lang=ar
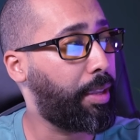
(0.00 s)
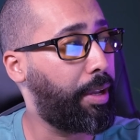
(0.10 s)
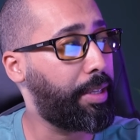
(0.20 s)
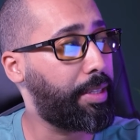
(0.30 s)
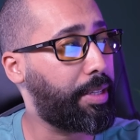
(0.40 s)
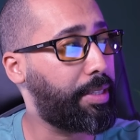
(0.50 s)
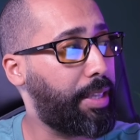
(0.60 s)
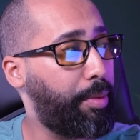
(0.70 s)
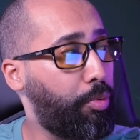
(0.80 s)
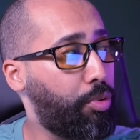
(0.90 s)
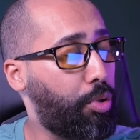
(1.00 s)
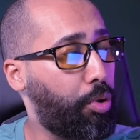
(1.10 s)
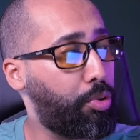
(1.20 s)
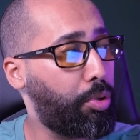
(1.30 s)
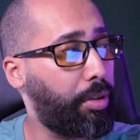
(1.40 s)
غادي خصك تصايب اون
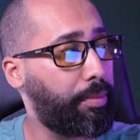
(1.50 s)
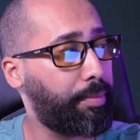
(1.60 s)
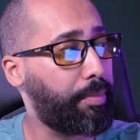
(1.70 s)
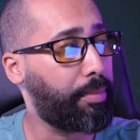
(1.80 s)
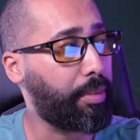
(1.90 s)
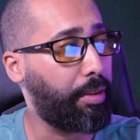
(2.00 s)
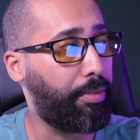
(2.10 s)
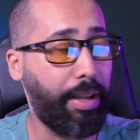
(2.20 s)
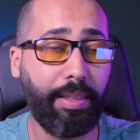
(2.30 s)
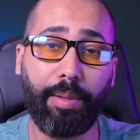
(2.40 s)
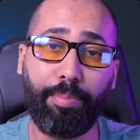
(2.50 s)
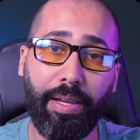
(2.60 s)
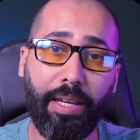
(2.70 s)
ستركتور في هاد لي بي